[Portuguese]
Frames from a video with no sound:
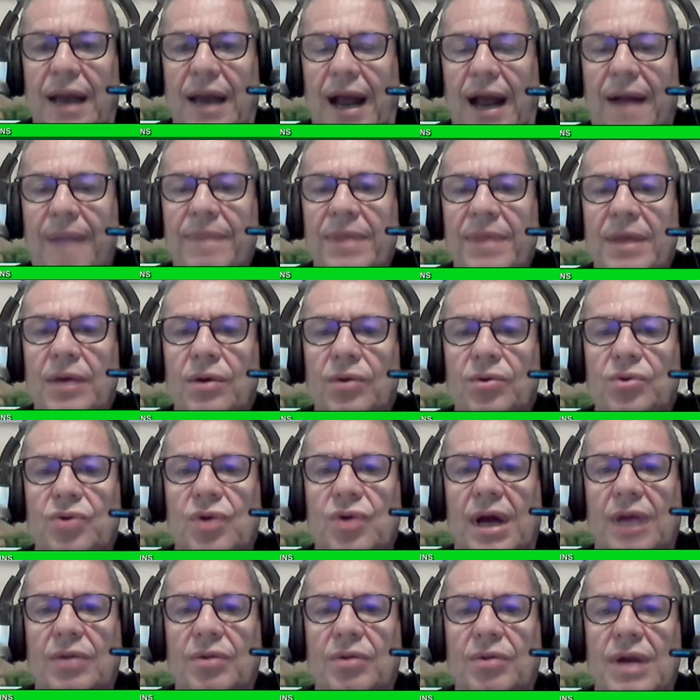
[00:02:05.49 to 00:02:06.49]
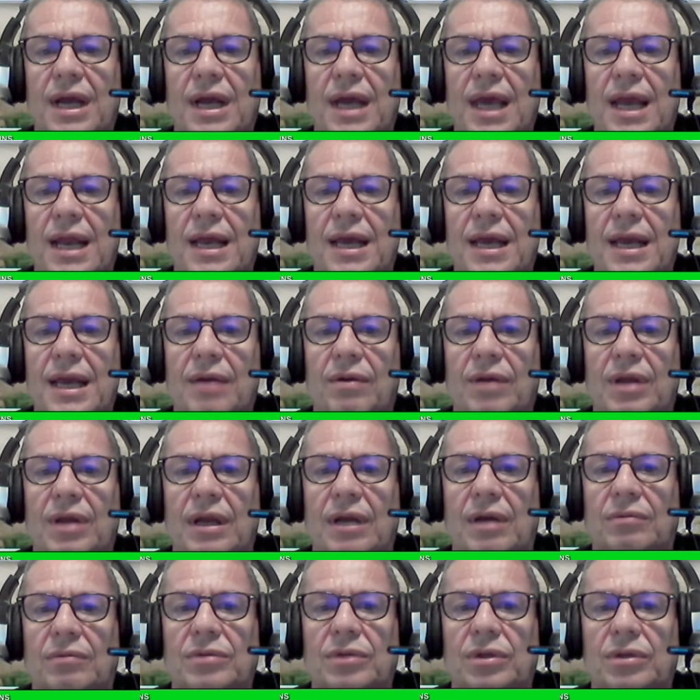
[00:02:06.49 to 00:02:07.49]
Né? O jogador, aquele que não,
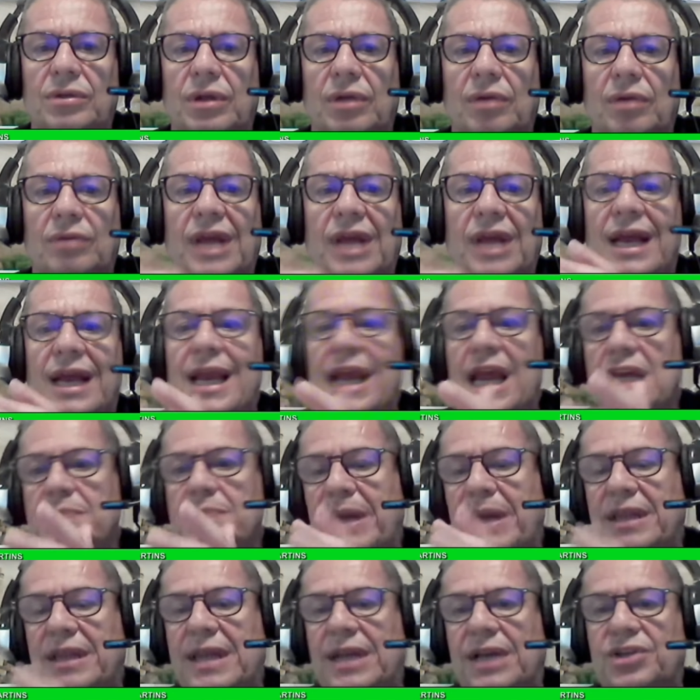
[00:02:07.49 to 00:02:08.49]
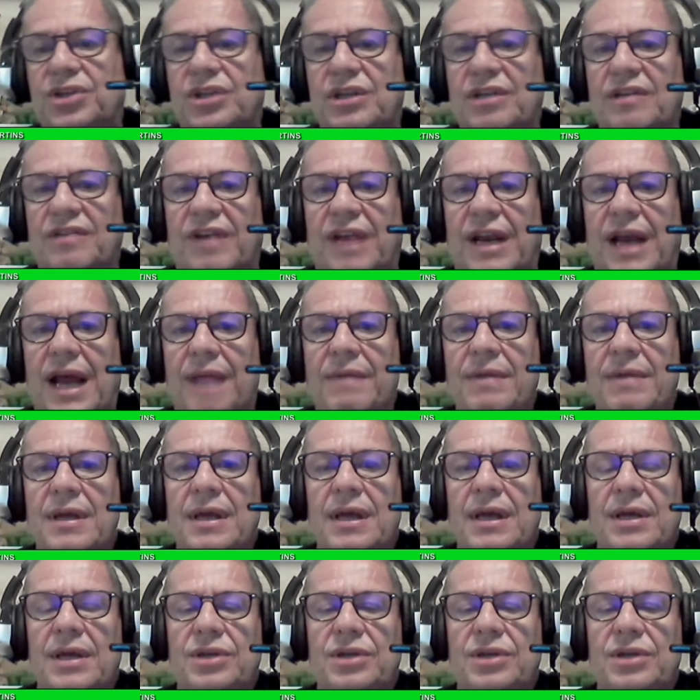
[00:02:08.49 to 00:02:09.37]
que não, que não tem nem expectativa né?